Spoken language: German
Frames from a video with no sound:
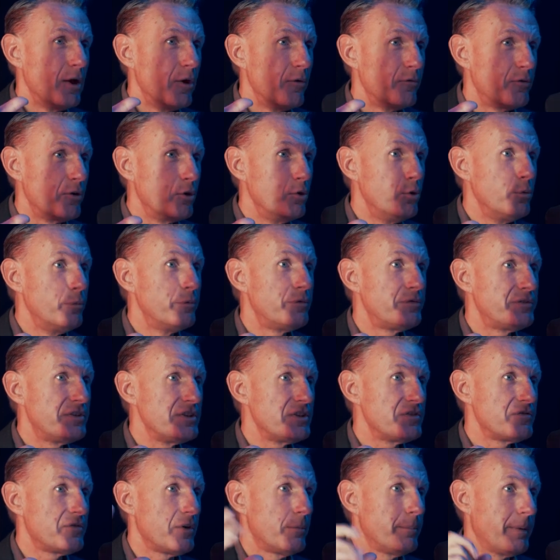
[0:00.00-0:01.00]

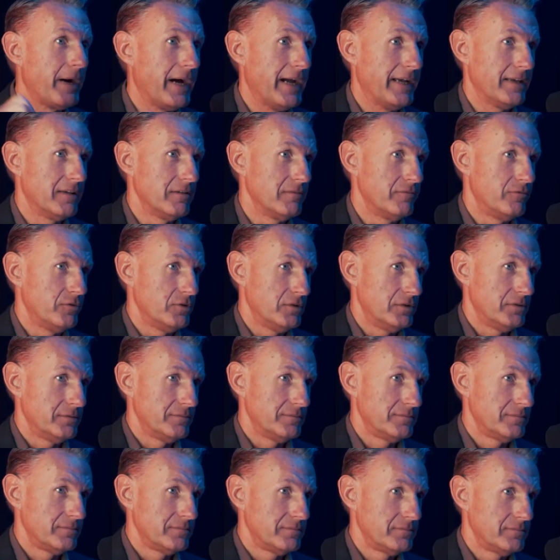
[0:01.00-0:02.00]
vernünftig verbreiten will.
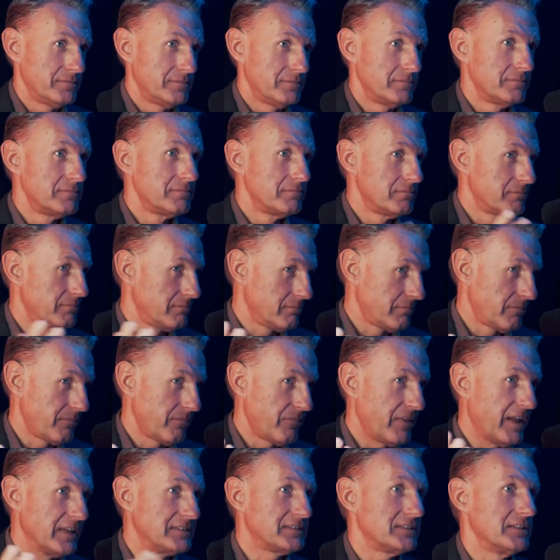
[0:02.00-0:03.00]
Mhm.
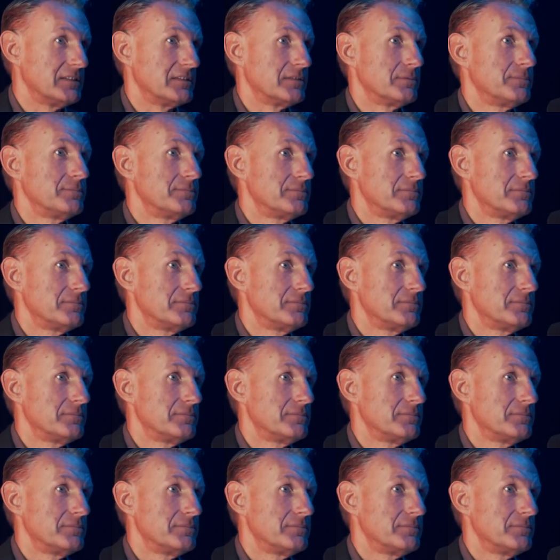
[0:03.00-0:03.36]
That's it.